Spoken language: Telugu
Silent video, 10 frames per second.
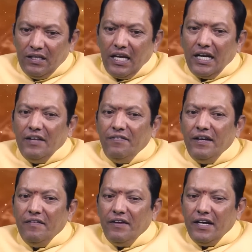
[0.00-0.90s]
దానికి
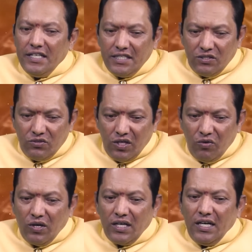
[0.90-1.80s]
డిఫరెంట్ డిఫరెంట్ రీజన్స్ ఉన్నాయి
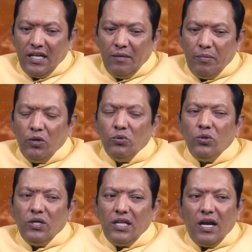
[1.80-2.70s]
ఒకటి
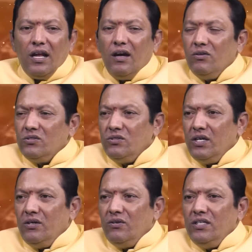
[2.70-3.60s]
పెరుగుతున్న ధరలు కావచ్చు
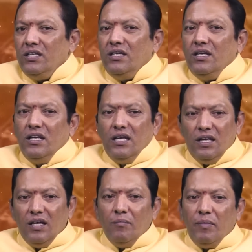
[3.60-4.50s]
రెండోది
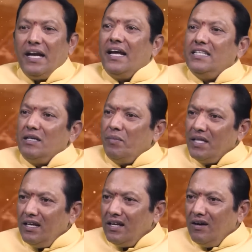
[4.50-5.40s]
పెరగని
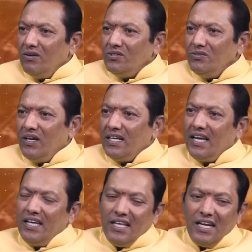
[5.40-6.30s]
సంపాదనలు కావచ్చు
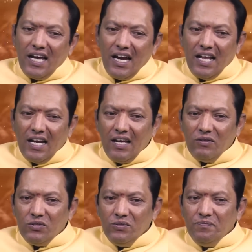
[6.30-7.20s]
వాటికి ఏదైనా కారణాలు
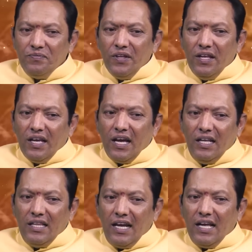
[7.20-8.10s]
కావచ్చు
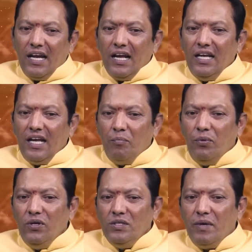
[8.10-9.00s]
కానీ దానికి కనుక ఈ
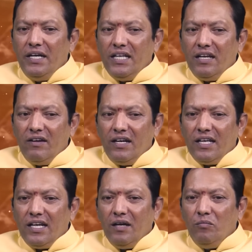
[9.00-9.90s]
అప్పుల నుంచి బయటికి
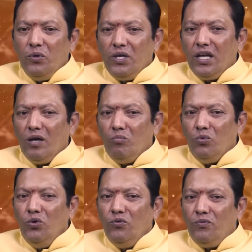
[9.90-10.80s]
రావాలంటే కనుక ముఖ్యంగా
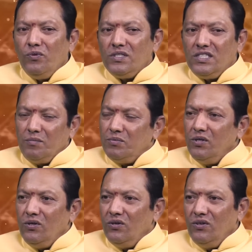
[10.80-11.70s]
మూడు
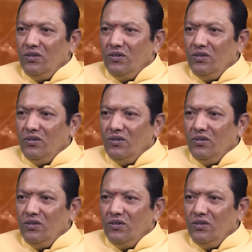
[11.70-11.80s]
స్టెప్స్లో